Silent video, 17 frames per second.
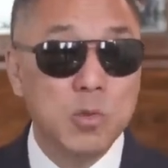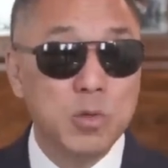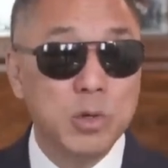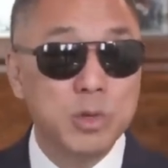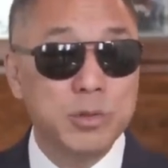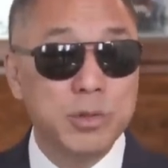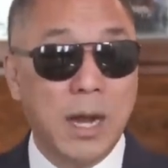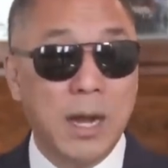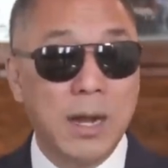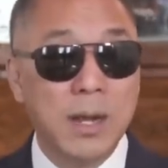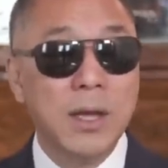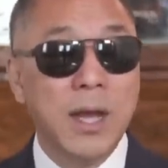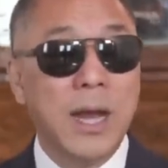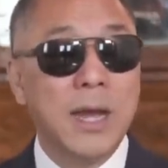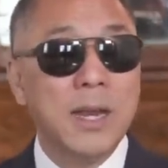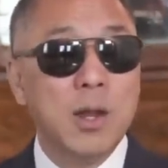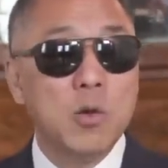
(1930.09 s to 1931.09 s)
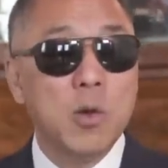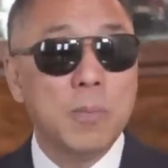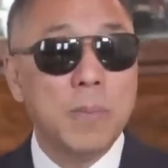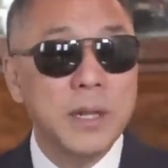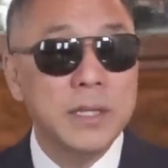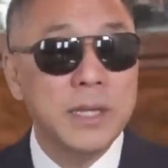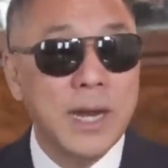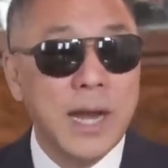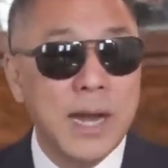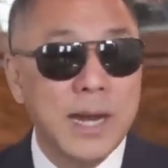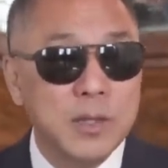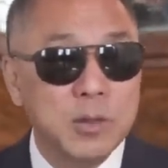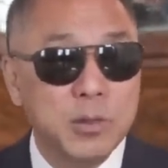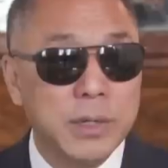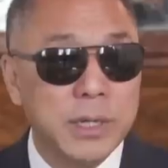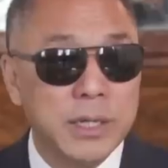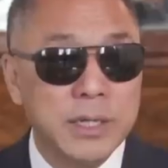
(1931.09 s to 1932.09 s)
过去啊，哎，来我帮你按个
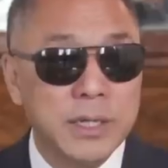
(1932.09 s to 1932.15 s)
腿，